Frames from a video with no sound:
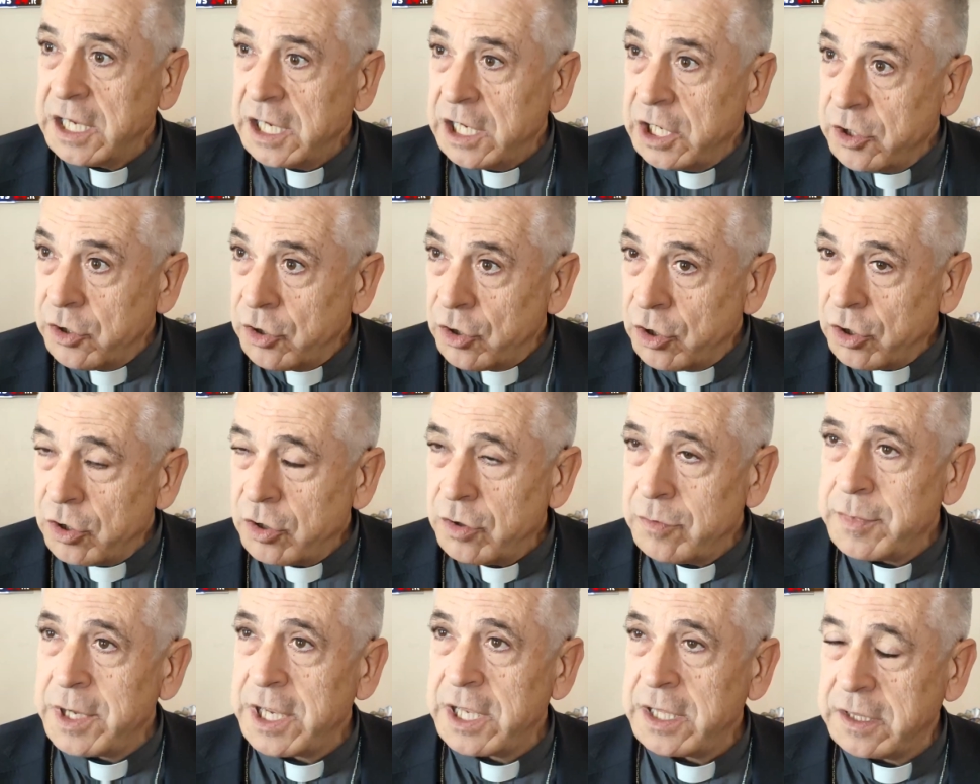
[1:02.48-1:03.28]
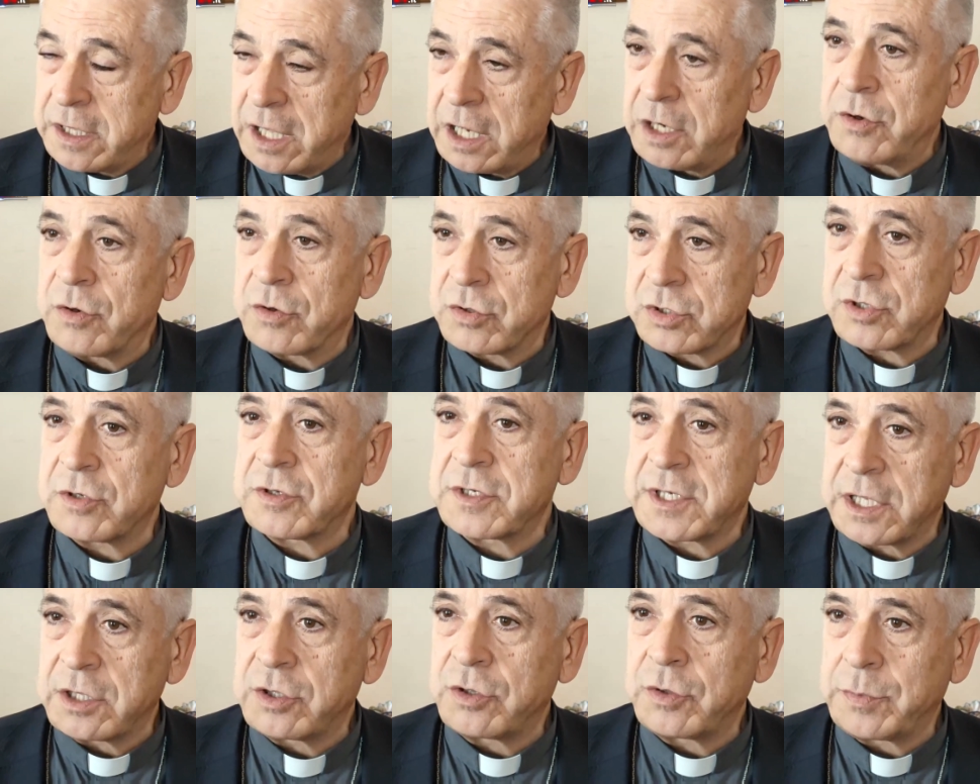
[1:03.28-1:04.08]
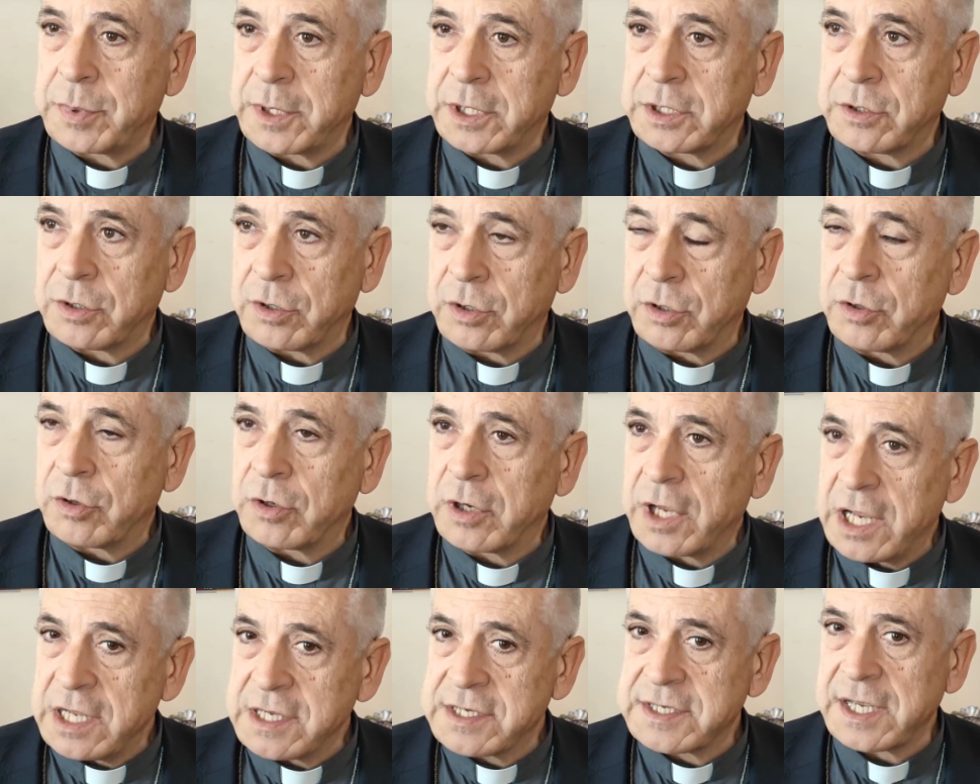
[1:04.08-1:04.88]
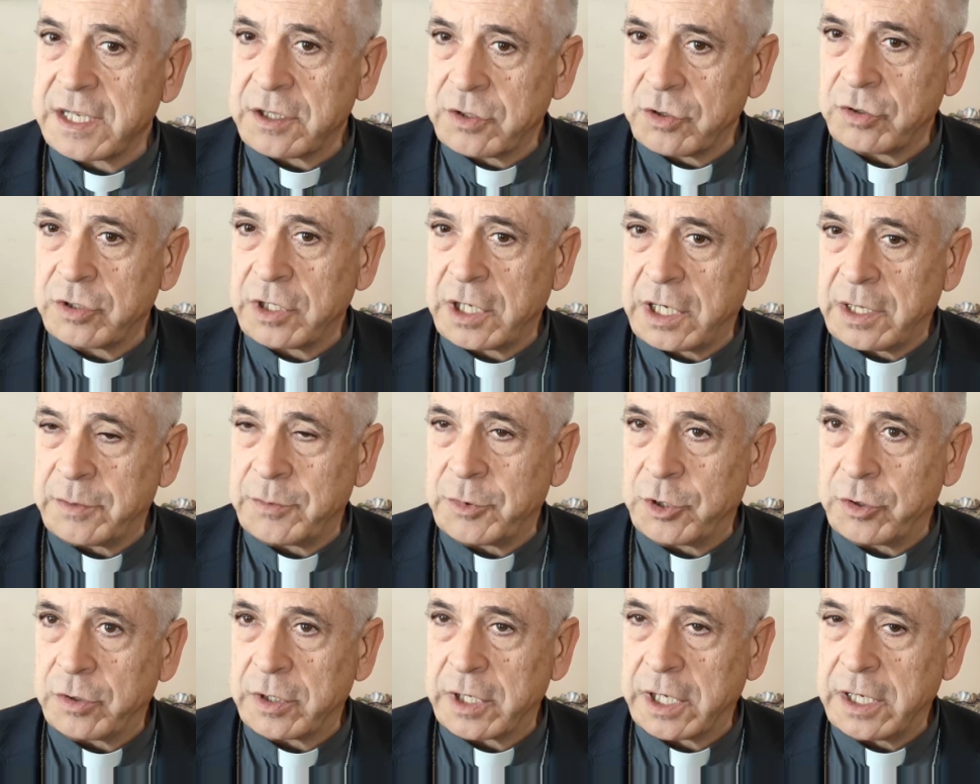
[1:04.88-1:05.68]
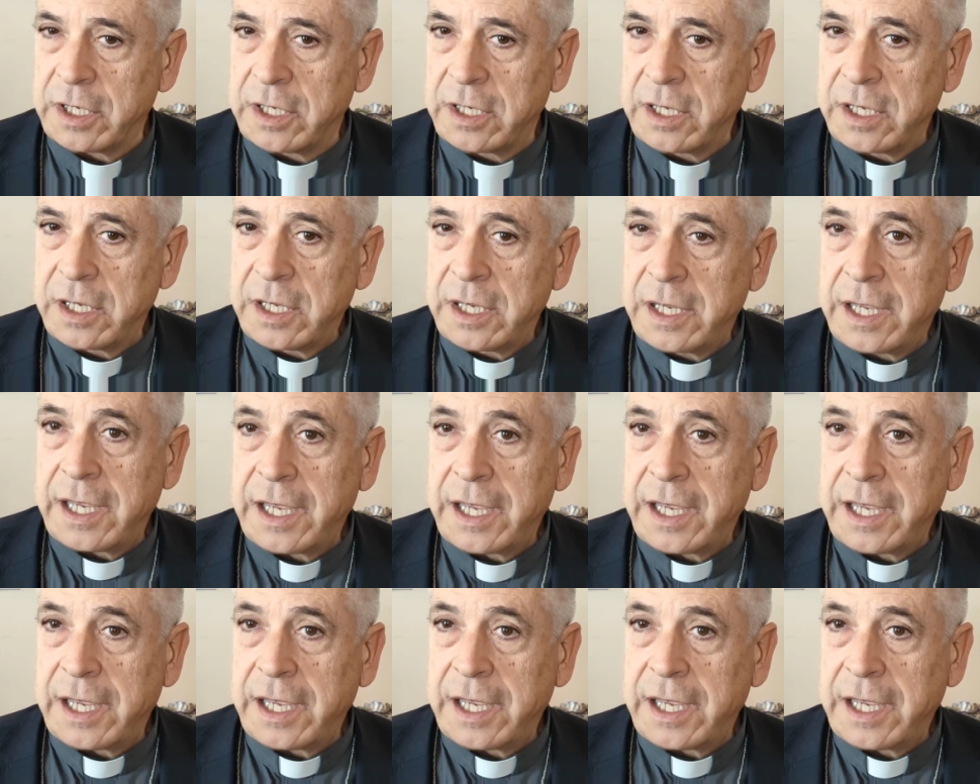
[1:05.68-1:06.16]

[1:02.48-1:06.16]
in nome del nostro santo patrono, che è il santo dell'amore.